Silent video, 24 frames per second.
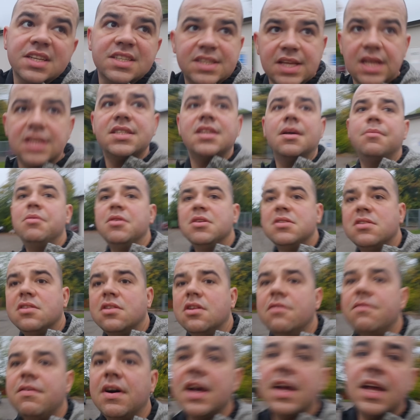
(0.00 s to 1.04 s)
stacja
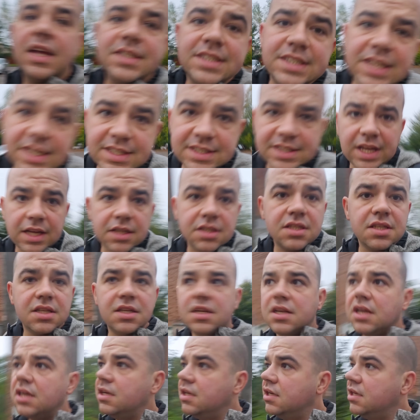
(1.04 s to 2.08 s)
benzynowa jest na
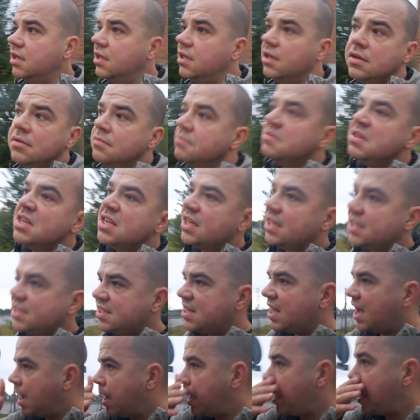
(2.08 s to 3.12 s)
stacji, yy,
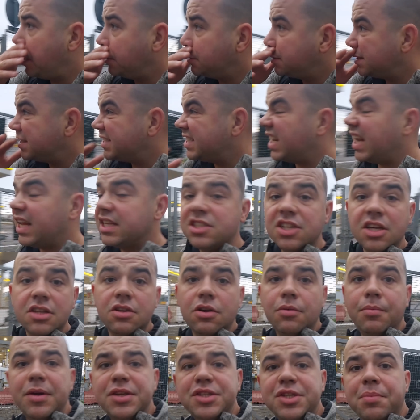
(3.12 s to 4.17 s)
jest na autostradzie,
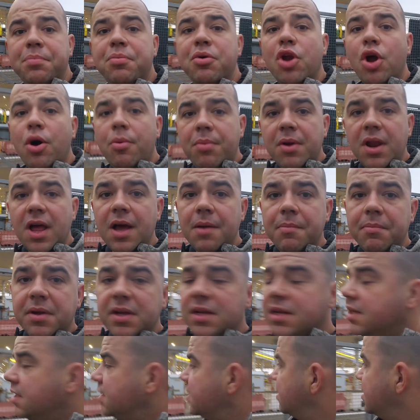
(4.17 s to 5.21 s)
to będzie problem
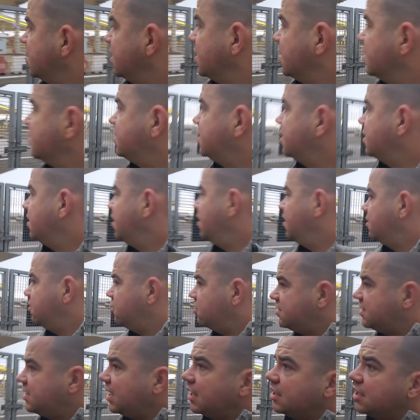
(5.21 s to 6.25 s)
z
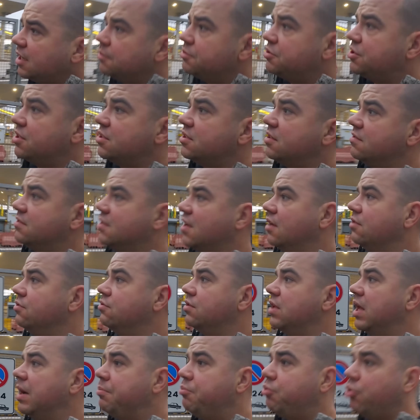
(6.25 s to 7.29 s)
dostaniem się ze
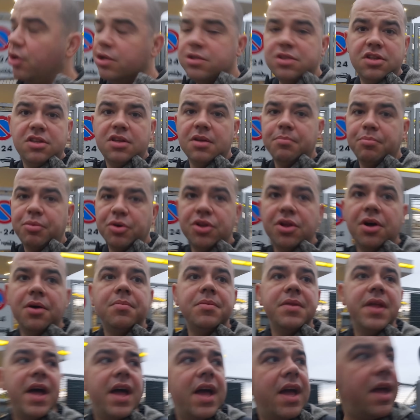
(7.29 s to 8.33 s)
względu na płot i tym
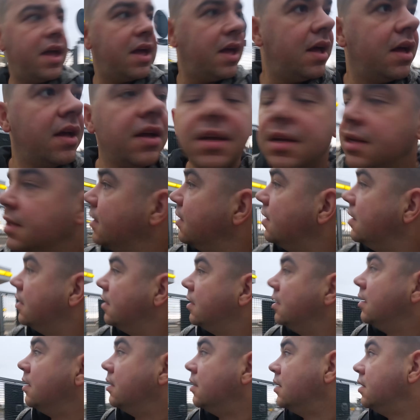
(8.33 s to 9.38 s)
podobne
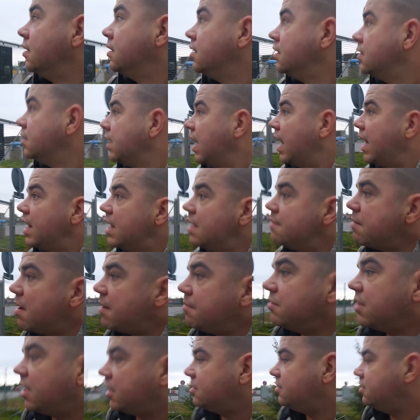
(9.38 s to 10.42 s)
ale
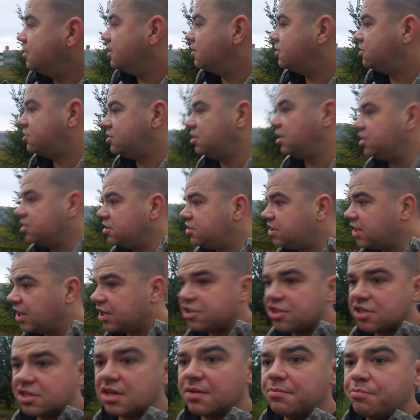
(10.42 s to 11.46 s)
mam na tyle
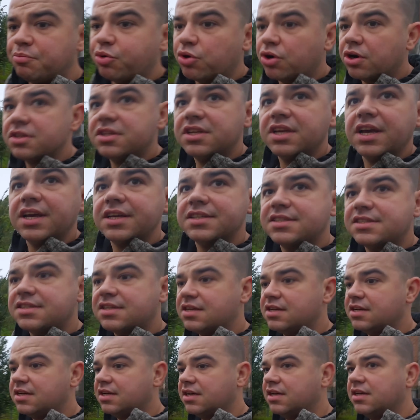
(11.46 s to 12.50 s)
szczęścia, że ten płot
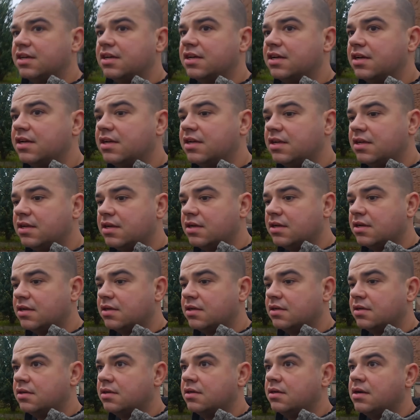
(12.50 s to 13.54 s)
jest e,
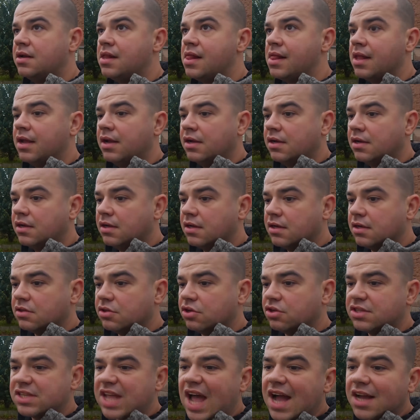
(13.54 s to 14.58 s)

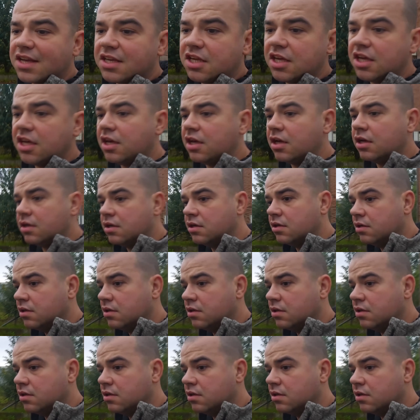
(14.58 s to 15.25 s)
no taki,